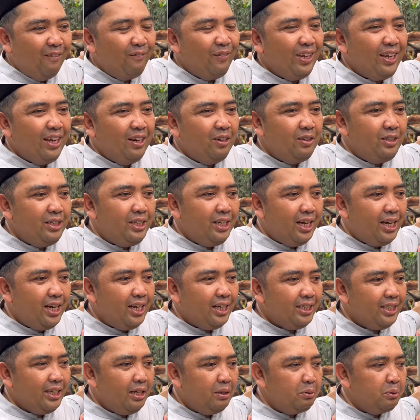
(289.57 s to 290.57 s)
Tapi kalau di
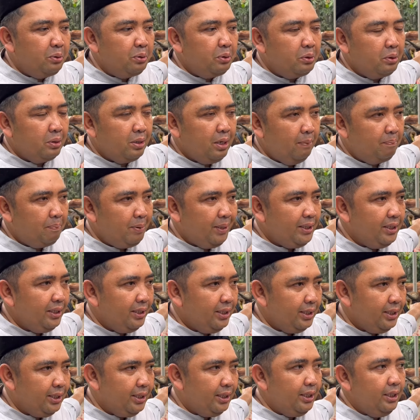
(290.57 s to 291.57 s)
Jakarta untuk
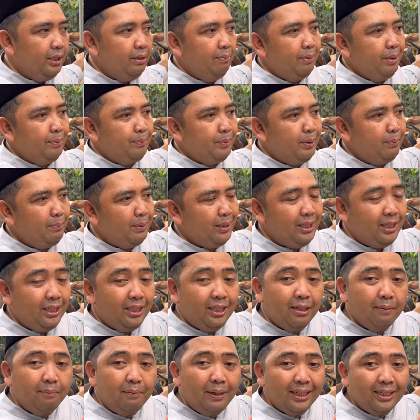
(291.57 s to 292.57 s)
kapasitas segini memang masih
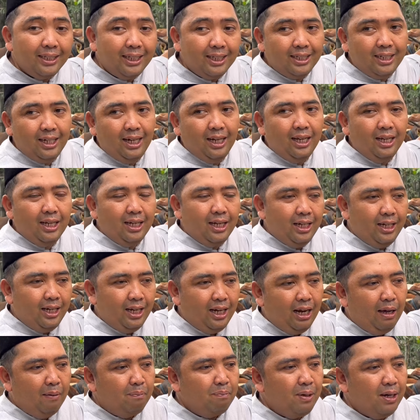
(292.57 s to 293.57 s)
terbatas lah karena
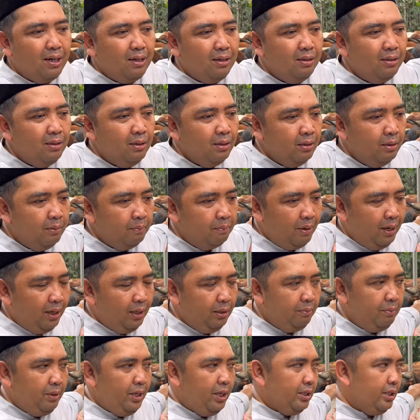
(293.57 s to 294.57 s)
lapak
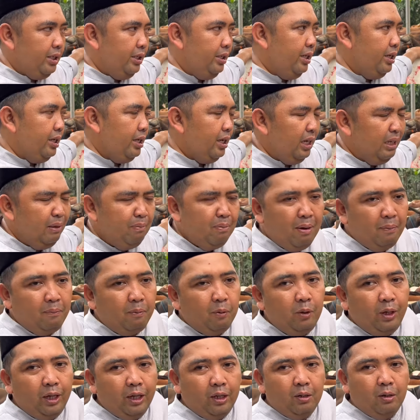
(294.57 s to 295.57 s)
paling biasanya 50
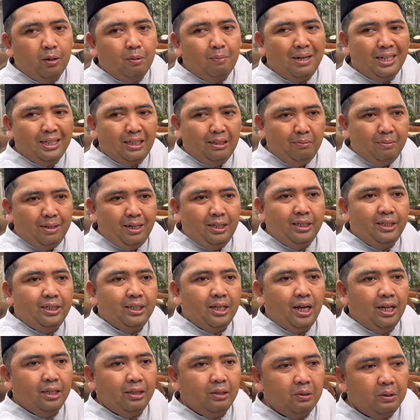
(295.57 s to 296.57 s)
ekor maksimal di
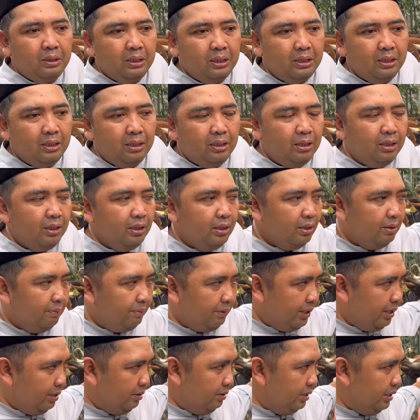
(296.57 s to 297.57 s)
100.
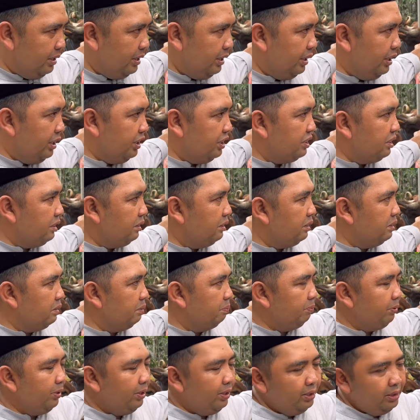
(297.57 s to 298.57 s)
Tapi kalau di sini insya Allah
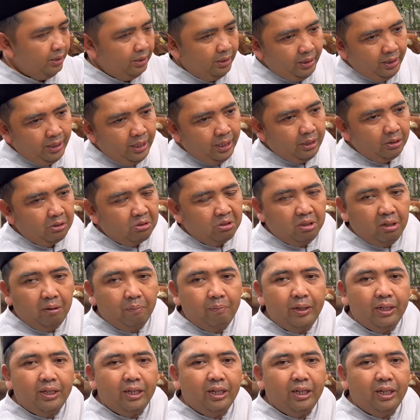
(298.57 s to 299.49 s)
hampir 300 lebih.